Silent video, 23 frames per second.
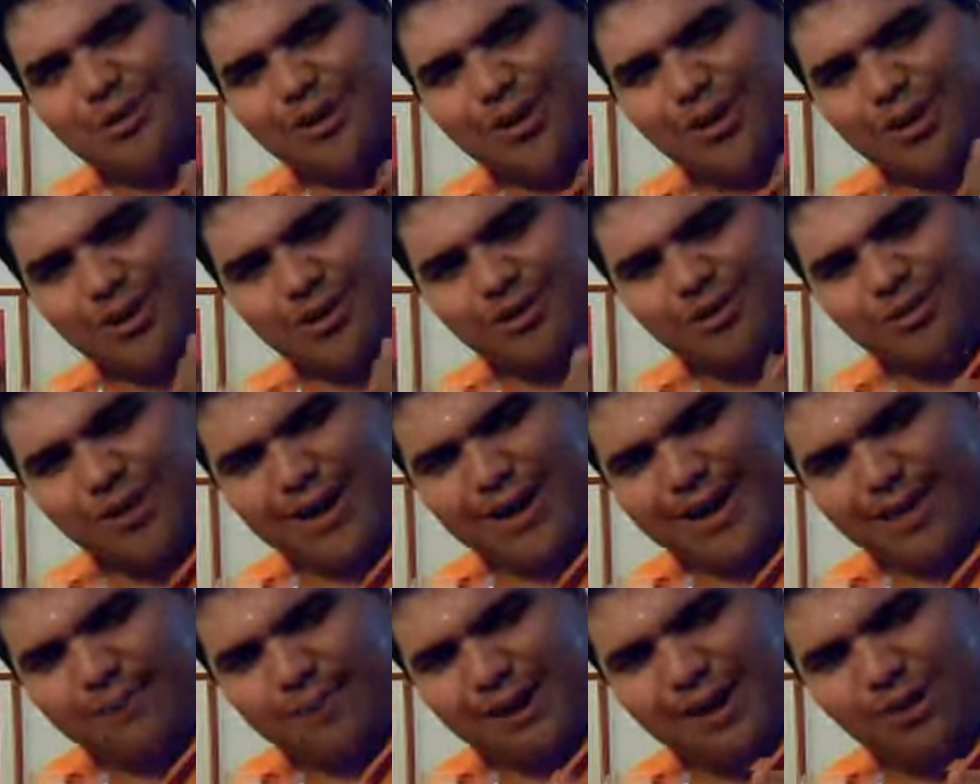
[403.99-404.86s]
Pero como
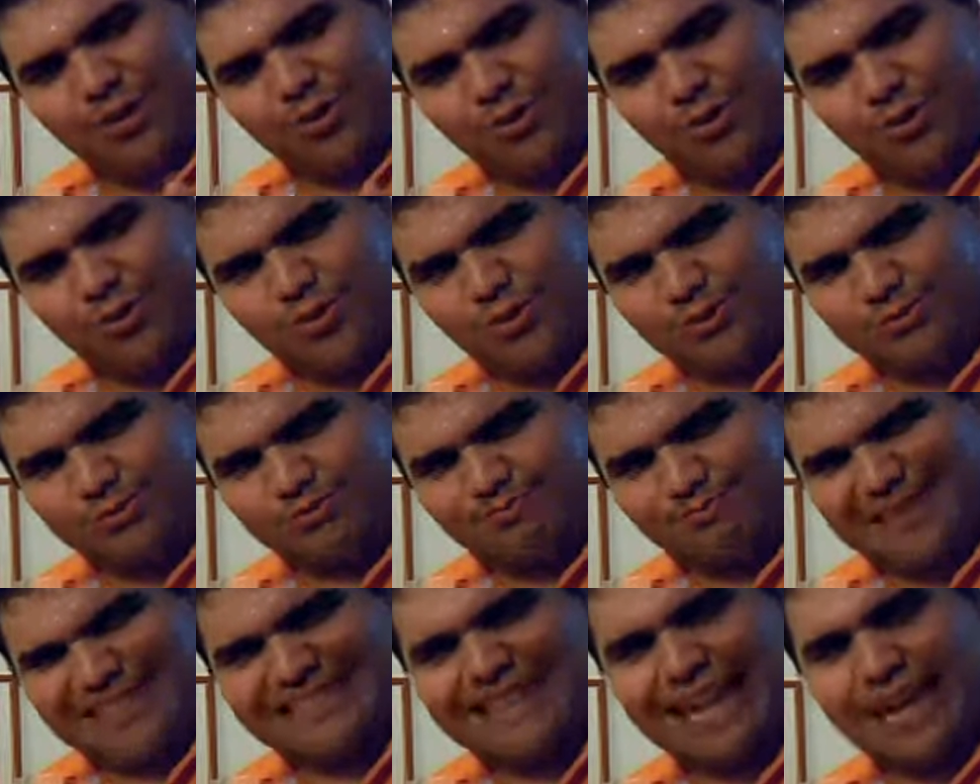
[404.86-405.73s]
caramelo
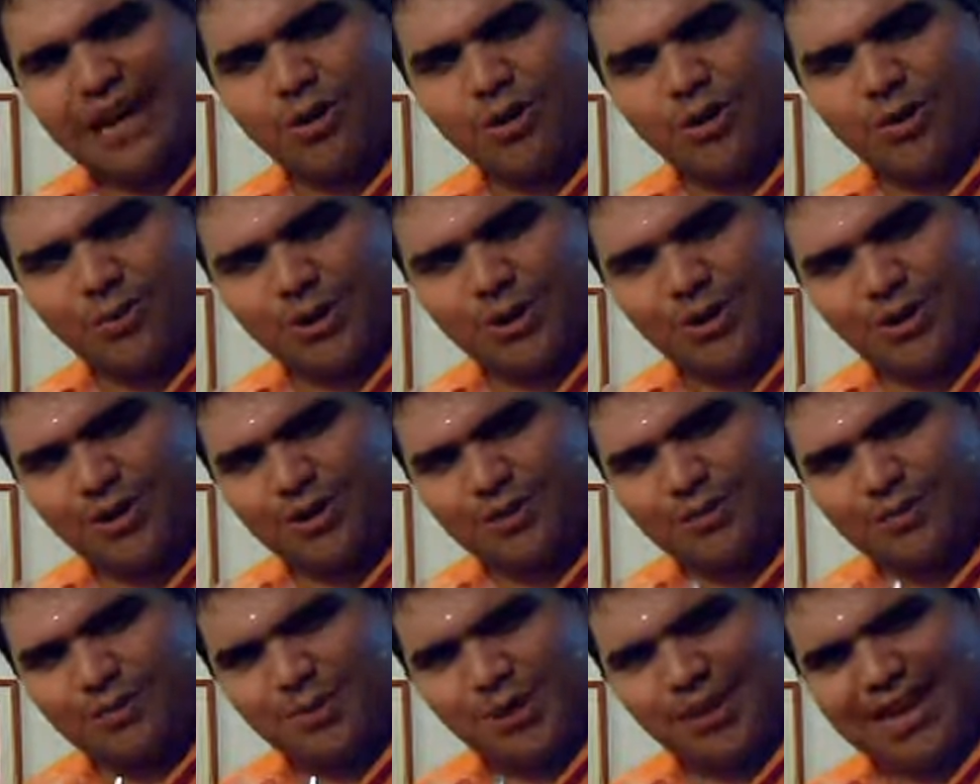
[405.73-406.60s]
pasado
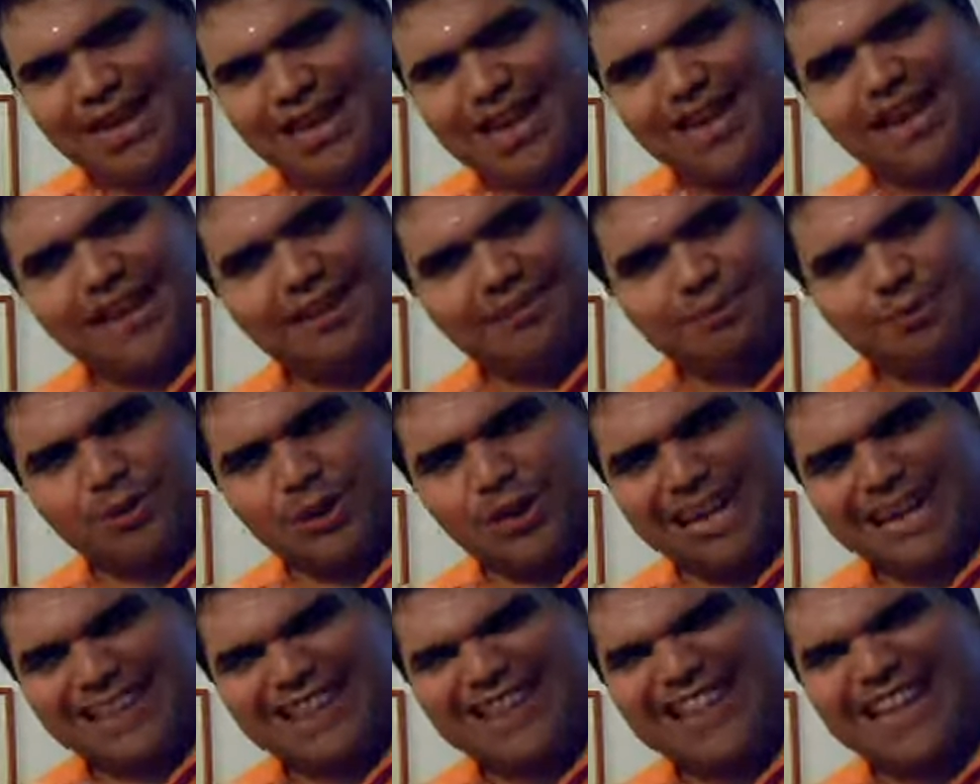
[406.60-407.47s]
por, por,
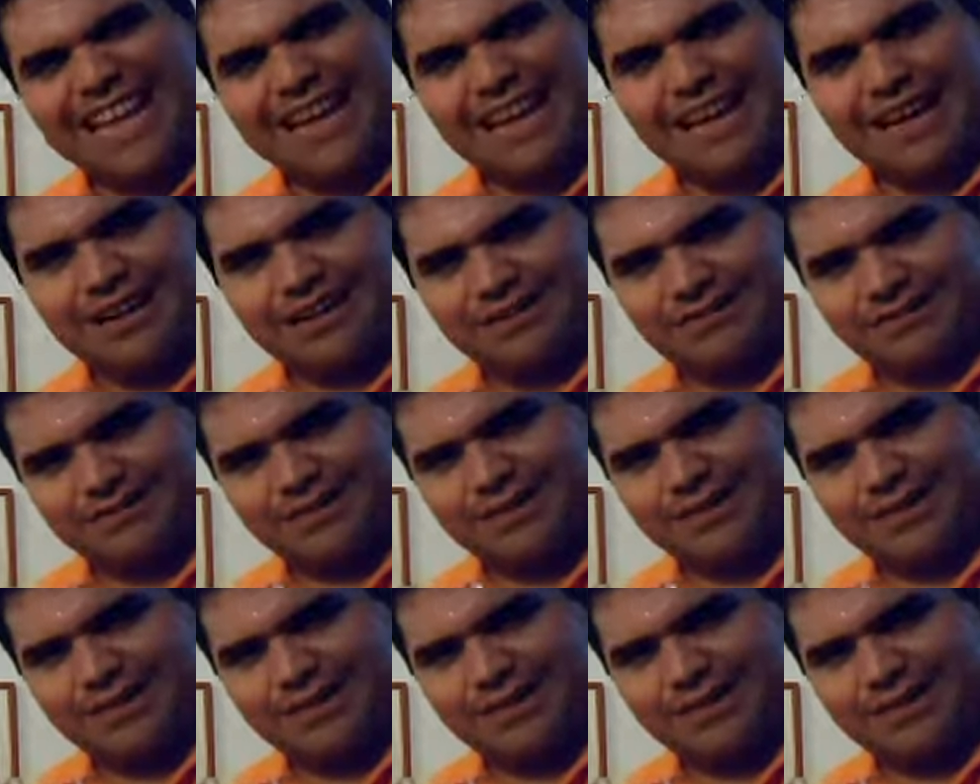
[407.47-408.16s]
candela, ¿no?